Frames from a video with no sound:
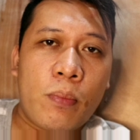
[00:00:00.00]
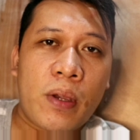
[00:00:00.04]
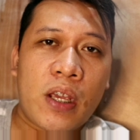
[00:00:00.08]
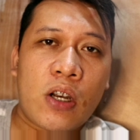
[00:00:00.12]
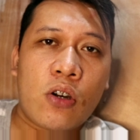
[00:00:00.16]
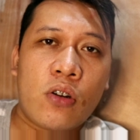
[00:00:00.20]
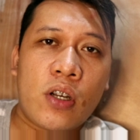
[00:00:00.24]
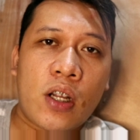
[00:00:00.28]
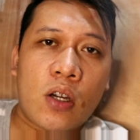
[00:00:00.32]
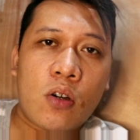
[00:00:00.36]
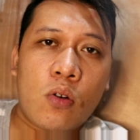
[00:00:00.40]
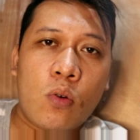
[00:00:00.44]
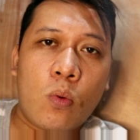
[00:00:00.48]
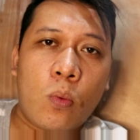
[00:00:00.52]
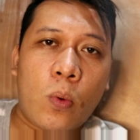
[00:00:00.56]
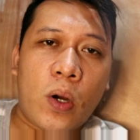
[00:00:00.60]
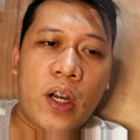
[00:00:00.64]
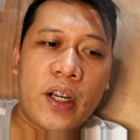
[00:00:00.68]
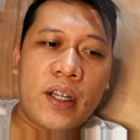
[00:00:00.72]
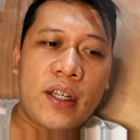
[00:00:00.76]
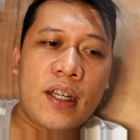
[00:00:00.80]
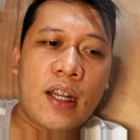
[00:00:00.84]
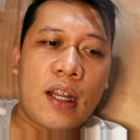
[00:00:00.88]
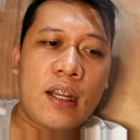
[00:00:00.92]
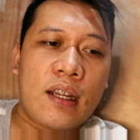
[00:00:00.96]
meron akong
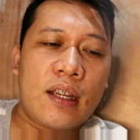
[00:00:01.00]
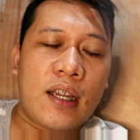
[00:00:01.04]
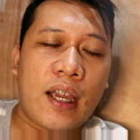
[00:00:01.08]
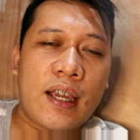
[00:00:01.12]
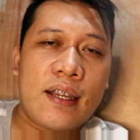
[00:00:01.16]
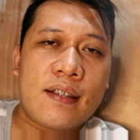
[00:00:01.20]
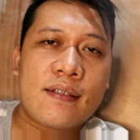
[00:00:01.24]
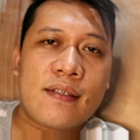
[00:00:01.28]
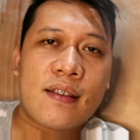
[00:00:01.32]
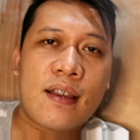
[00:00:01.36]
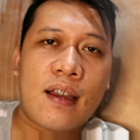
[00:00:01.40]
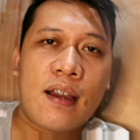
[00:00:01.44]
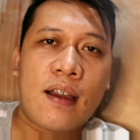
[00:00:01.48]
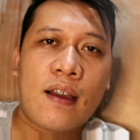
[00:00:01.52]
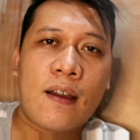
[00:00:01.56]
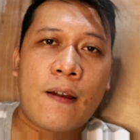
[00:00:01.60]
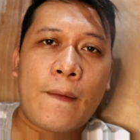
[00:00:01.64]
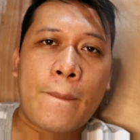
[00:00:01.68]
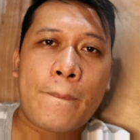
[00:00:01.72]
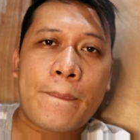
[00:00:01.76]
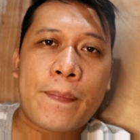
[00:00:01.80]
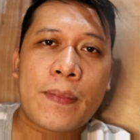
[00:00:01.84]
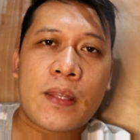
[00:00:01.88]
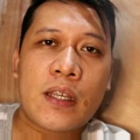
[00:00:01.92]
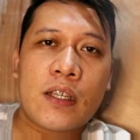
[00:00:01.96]
warning guys
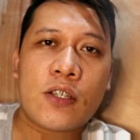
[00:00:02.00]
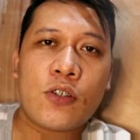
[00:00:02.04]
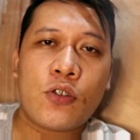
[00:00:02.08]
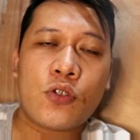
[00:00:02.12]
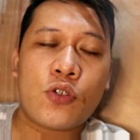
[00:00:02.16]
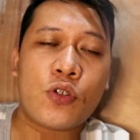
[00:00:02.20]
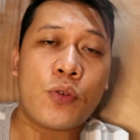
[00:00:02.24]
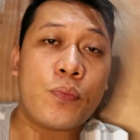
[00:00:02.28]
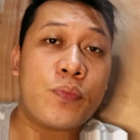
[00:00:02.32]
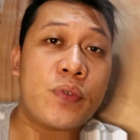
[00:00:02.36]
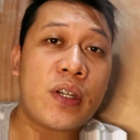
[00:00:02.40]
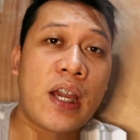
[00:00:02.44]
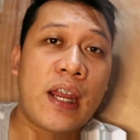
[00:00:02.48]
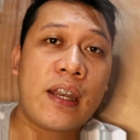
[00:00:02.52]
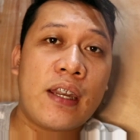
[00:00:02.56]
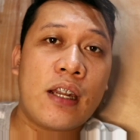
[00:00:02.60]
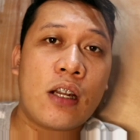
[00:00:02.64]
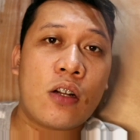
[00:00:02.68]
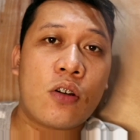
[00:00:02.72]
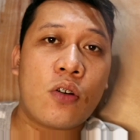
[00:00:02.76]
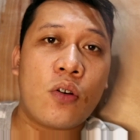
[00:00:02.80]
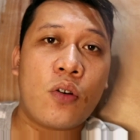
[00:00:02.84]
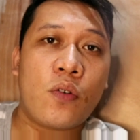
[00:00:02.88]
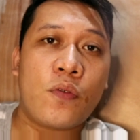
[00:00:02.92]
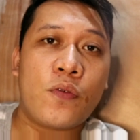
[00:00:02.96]
sa uh, YouTube
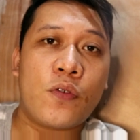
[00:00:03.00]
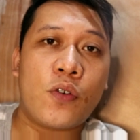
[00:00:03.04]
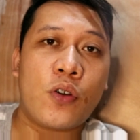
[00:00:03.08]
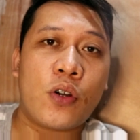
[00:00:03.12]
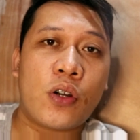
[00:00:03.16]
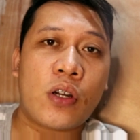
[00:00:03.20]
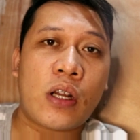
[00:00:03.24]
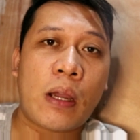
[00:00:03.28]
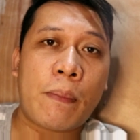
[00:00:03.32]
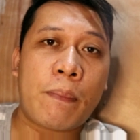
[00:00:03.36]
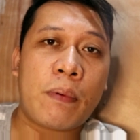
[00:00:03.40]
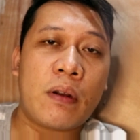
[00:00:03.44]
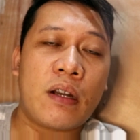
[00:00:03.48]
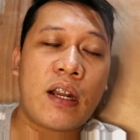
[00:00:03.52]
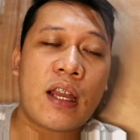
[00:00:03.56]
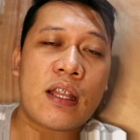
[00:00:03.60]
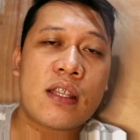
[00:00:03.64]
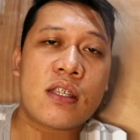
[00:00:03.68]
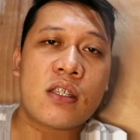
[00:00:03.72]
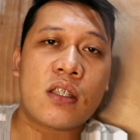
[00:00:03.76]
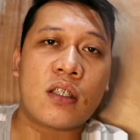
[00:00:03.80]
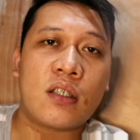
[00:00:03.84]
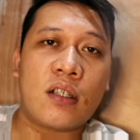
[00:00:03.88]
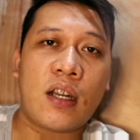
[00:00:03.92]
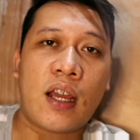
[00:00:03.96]
channel ko for copyright
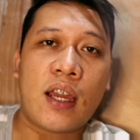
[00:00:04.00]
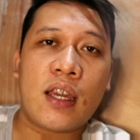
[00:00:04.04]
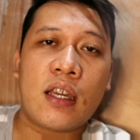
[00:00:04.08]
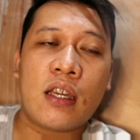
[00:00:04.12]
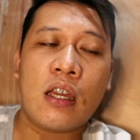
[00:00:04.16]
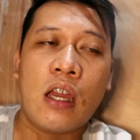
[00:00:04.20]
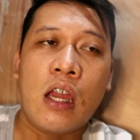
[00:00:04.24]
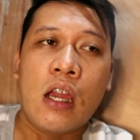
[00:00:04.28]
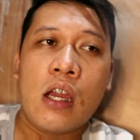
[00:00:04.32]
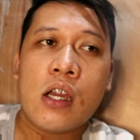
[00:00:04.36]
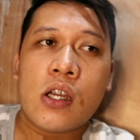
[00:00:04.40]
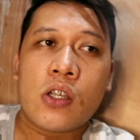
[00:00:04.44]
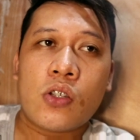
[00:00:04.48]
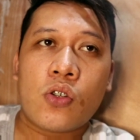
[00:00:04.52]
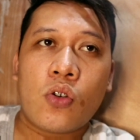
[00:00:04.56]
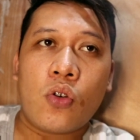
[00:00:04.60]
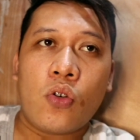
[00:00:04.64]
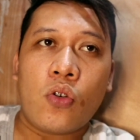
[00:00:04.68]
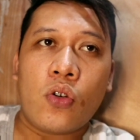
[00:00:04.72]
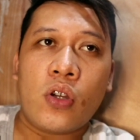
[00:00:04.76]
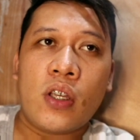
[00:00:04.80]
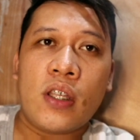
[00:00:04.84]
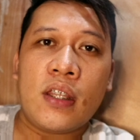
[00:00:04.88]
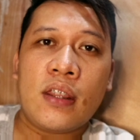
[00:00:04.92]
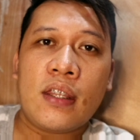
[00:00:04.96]
strike.
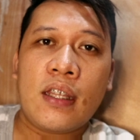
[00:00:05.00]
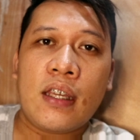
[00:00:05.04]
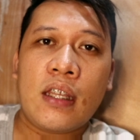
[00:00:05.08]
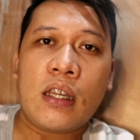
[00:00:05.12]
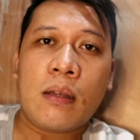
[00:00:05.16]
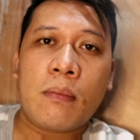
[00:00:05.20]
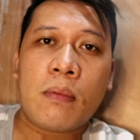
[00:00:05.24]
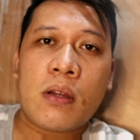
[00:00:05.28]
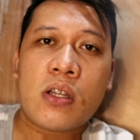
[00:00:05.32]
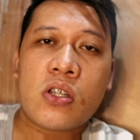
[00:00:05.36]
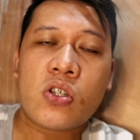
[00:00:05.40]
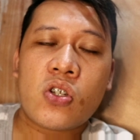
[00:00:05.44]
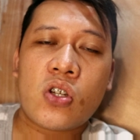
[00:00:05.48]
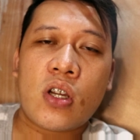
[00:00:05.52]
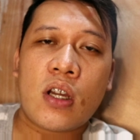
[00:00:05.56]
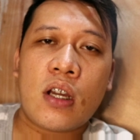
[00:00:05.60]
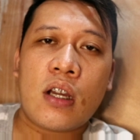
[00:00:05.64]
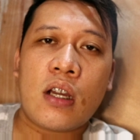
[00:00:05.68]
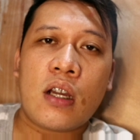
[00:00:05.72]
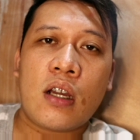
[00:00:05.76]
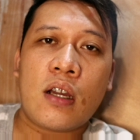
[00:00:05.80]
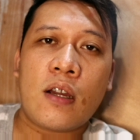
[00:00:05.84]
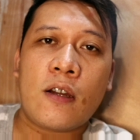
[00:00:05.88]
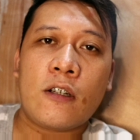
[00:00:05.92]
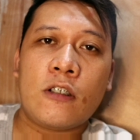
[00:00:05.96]
So hindi naman
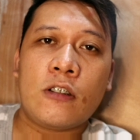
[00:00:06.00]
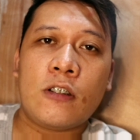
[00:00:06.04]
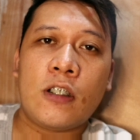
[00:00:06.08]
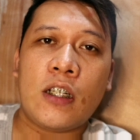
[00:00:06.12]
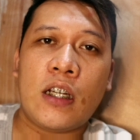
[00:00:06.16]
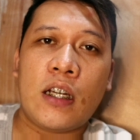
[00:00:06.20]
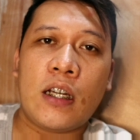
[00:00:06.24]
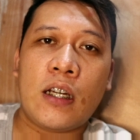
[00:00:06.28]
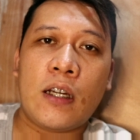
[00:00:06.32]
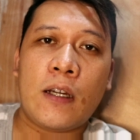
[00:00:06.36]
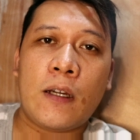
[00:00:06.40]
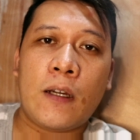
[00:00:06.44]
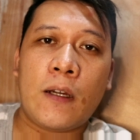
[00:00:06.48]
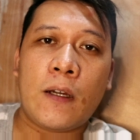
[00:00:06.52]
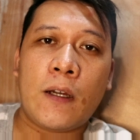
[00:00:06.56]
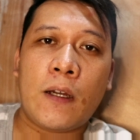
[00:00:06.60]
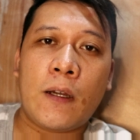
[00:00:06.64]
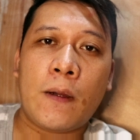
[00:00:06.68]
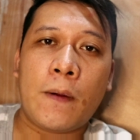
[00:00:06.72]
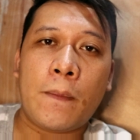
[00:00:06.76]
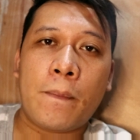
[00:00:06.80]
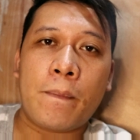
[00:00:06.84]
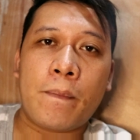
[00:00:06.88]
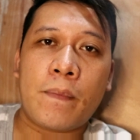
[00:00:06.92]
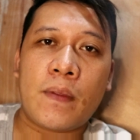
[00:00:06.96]
siya
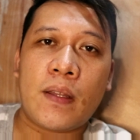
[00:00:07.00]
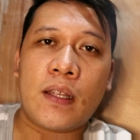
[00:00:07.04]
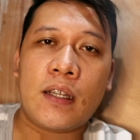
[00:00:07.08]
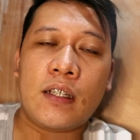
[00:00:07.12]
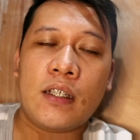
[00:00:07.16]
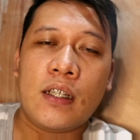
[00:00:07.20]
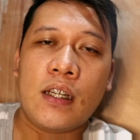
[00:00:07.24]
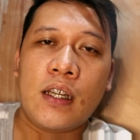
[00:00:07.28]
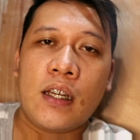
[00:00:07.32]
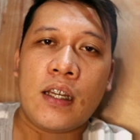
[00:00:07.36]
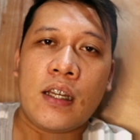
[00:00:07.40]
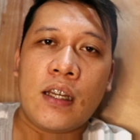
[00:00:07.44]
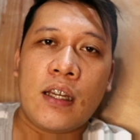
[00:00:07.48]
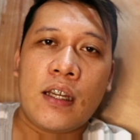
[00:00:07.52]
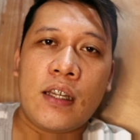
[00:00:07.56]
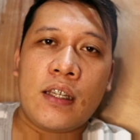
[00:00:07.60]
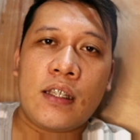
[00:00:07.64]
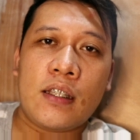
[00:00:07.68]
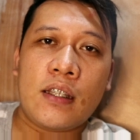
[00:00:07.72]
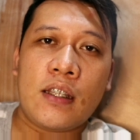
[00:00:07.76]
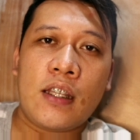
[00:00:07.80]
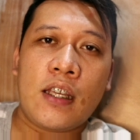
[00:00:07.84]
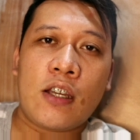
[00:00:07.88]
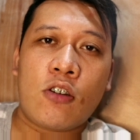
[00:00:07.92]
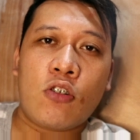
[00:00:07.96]
uh,
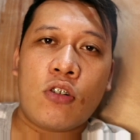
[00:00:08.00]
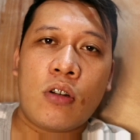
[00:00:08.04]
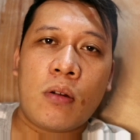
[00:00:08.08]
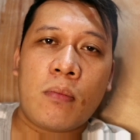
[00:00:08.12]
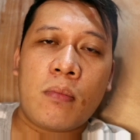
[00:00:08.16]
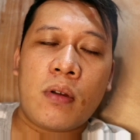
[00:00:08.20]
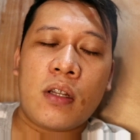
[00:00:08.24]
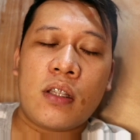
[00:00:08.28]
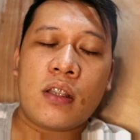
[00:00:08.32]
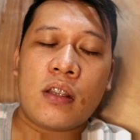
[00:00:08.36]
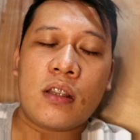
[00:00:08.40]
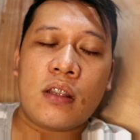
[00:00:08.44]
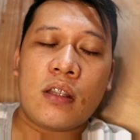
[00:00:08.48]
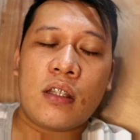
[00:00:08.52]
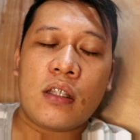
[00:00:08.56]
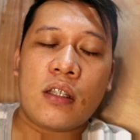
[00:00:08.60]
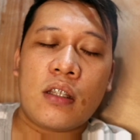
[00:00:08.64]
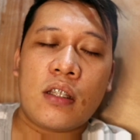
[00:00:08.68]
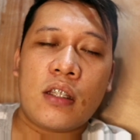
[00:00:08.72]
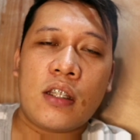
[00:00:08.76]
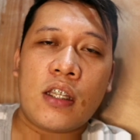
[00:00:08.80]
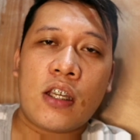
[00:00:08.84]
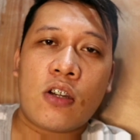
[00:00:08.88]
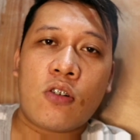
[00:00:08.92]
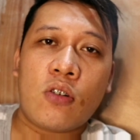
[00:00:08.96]
ay, hindi ko naman
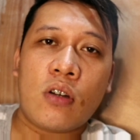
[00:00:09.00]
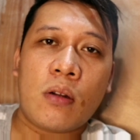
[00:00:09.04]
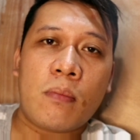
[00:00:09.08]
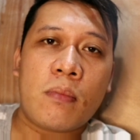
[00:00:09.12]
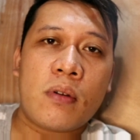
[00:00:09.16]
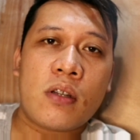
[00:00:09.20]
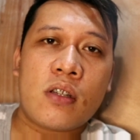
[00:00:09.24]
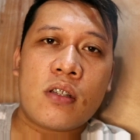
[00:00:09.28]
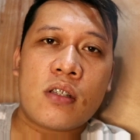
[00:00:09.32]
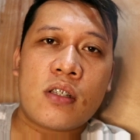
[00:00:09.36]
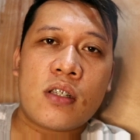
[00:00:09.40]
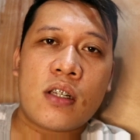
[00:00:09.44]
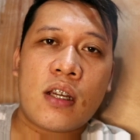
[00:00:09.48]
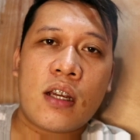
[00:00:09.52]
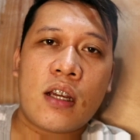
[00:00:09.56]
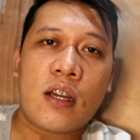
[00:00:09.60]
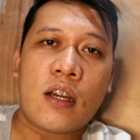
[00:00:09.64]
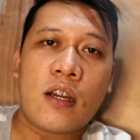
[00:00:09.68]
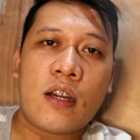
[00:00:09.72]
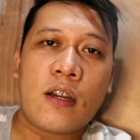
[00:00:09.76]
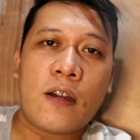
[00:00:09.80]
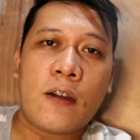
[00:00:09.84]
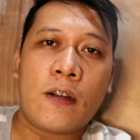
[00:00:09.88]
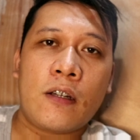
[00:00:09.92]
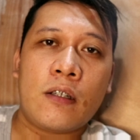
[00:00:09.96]
hindi ko naman
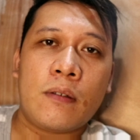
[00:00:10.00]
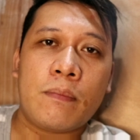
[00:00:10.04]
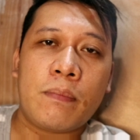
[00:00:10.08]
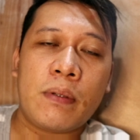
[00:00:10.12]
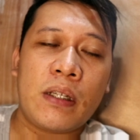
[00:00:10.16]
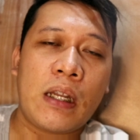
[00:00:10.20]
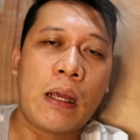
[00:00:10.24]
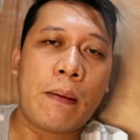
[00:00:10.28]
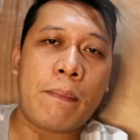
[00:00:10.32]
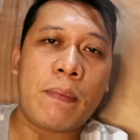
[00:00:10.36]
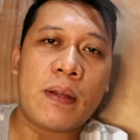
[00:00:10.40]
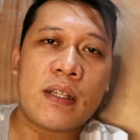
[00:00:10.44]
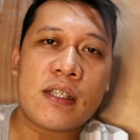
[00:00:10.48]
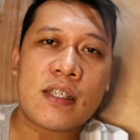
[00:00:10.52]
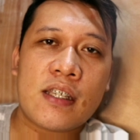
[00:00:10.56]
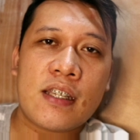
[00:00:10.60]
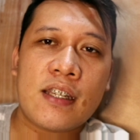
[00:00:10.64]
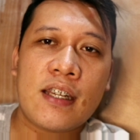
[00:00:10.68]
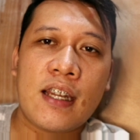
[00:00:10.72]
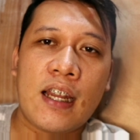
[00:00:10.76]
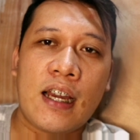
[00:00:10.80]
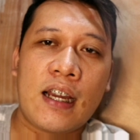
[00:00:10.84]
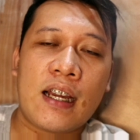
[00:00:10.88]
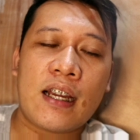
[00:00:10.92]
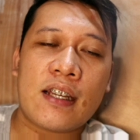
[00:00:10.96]
siya
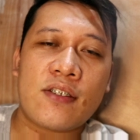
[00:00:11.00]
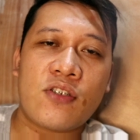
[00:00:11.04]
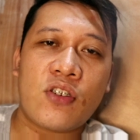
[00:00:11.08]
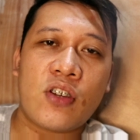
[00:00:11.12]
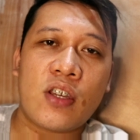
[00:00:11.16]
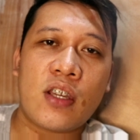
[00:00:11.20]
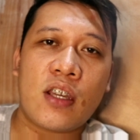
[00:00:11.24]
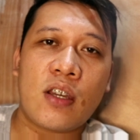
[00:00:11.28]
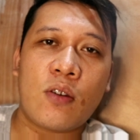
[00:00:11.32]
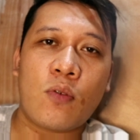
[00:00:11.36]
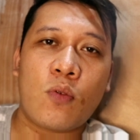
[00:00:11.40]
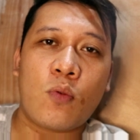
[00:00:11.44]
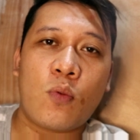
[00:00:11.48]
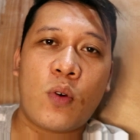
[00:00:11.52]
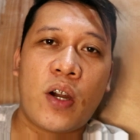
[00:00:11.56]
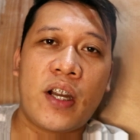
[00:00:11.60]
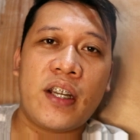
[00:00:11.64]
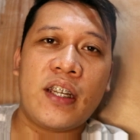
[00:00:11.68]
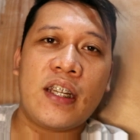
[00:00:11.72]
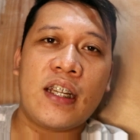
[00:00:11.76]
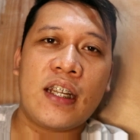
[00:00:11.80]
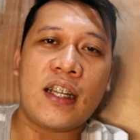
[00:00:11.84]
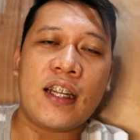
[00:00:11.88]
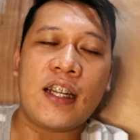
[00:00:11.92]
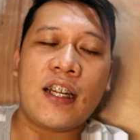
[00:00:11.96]
pinapansin lang kasi
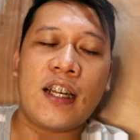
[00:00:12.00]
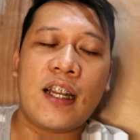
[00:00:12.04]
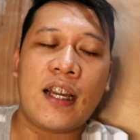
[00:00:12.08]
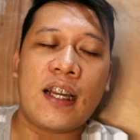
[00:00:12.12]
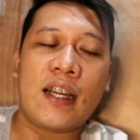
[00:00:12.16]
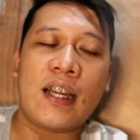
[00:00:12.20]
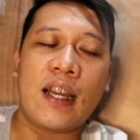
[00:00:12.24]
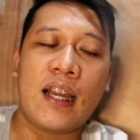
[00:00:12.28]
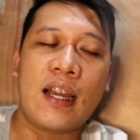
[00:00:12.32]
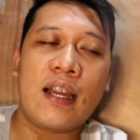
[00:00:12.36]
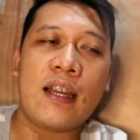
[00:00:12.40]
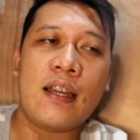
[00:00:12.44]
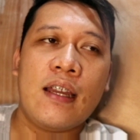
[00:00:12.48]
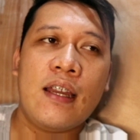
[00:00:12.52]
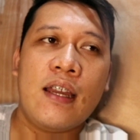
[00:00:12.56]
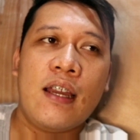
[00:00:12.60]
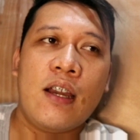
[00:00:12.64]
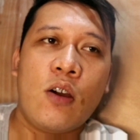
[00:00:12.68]
warning lang nga